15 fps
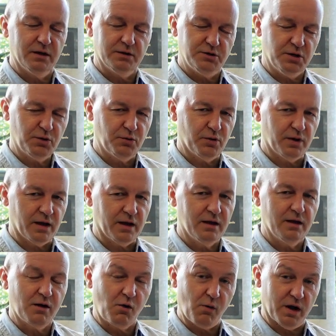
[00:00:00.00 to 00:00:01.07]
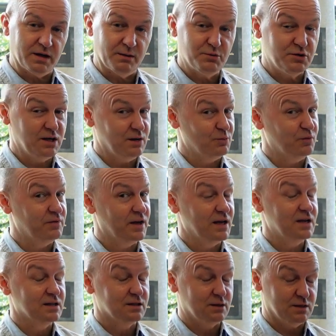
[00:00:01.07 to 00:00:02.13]
Dziękuję, kłaniam się i
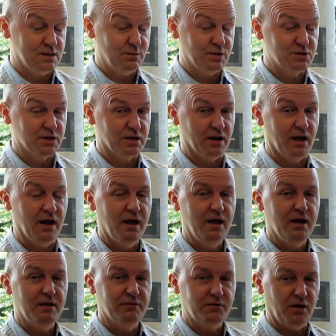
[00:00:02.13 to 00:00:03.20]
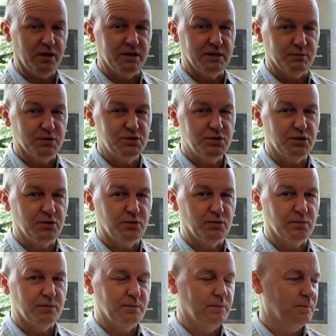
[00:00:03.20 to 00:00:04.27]
mówię do zobaczenia w kolejnym
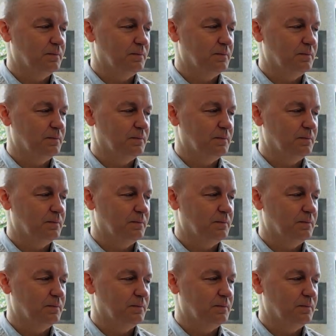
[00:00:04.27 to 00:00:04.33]
odcinku.